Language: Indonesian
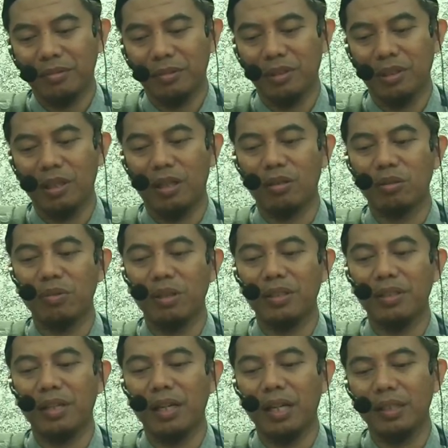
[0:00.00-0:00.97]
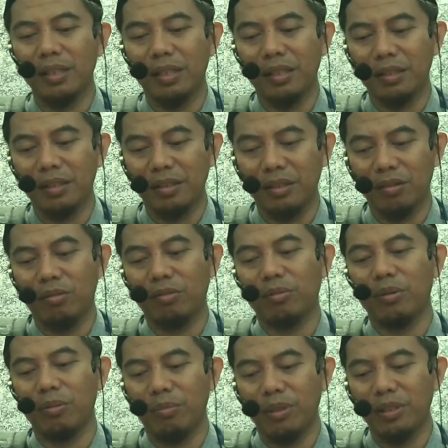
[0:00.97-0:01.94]
nah harus belajar lagi katanya
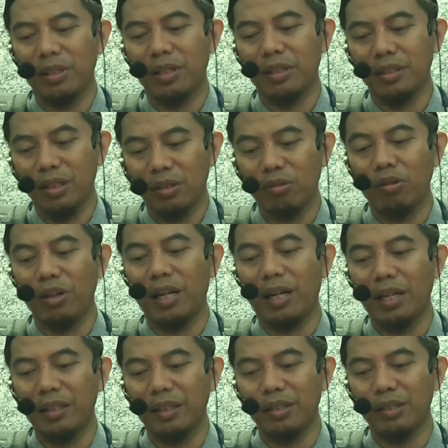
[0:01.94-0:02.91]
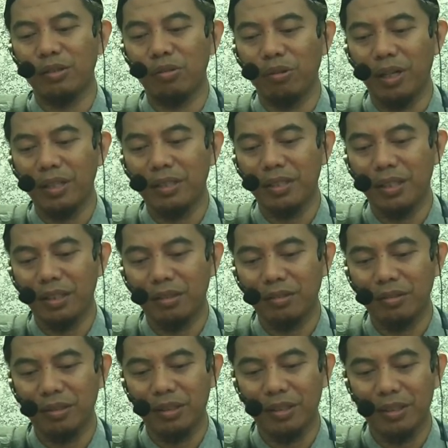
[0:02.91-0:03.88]
belajar lagi ya kuliah lagi S2 aja
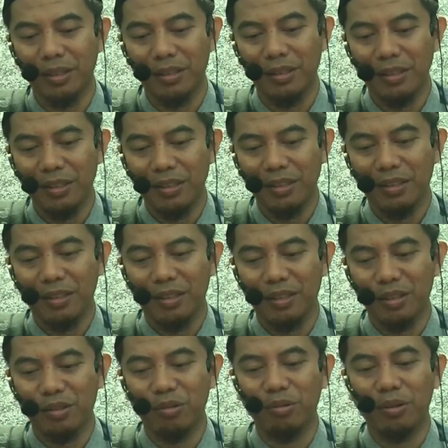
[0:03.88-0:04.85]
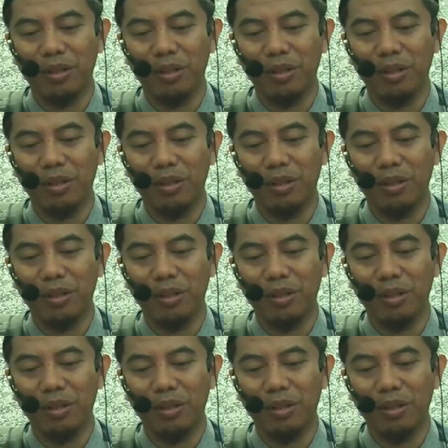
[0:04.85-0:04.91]
gitu ya S2